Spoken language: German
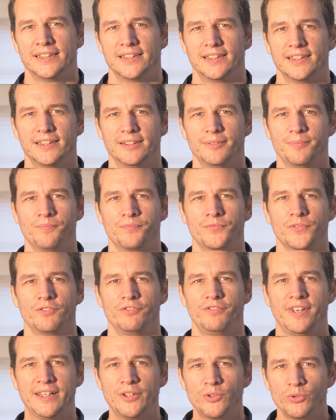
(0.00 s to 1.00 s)
Ähm,
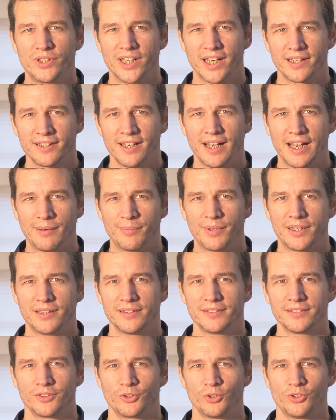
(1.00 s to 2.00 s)
wenn du dann
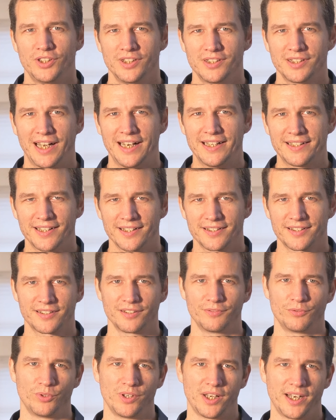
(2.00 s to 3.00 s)
aber durch diese
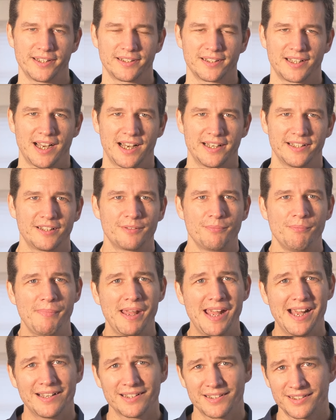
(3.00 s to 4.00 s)
Alltagsgewohnheiten gar nicht
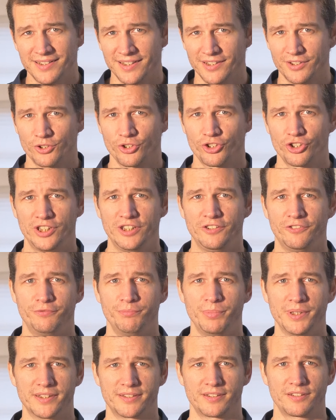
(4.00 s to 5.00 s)
merkst, dass du
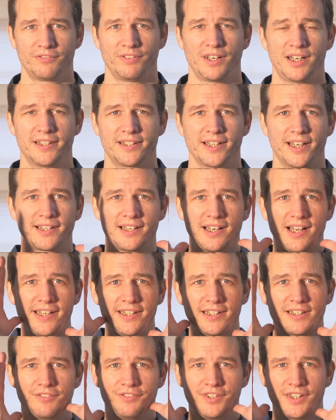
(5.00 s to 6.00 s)
schief bist, weil dein
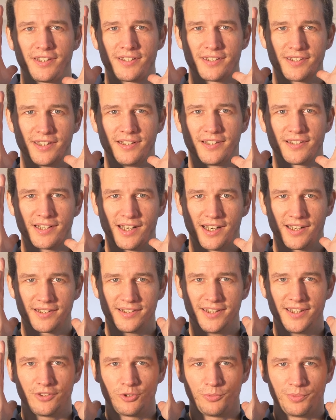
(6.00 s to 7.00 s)
Gleichgewichtssinn
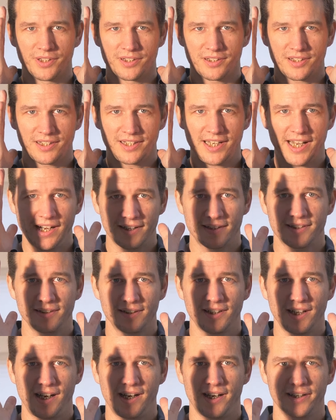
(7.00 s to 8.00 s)
sagt dir, du bist
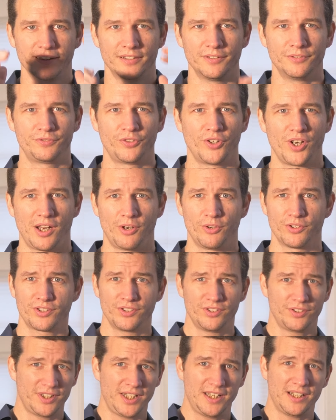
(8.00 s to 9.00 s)
kerzengerade. Von
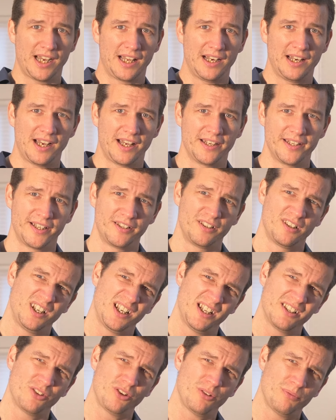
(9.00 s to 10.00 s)
außen sehen alle anderen,
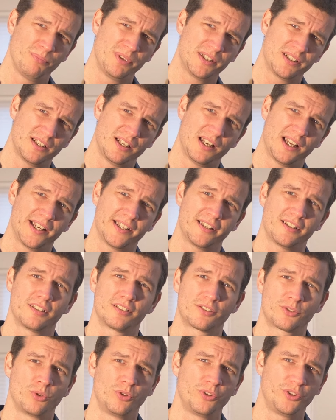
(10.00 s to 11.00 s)
ah doch, ein bisschen leicht
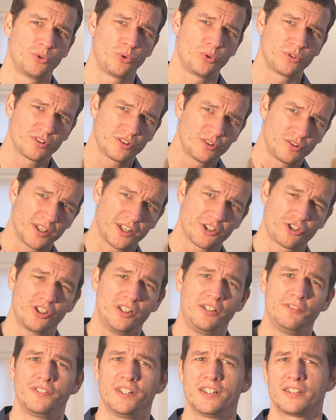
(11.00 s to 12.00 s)
Skoliose oder
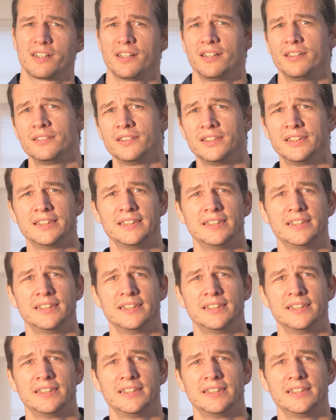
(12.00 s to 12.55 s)
schief ist er.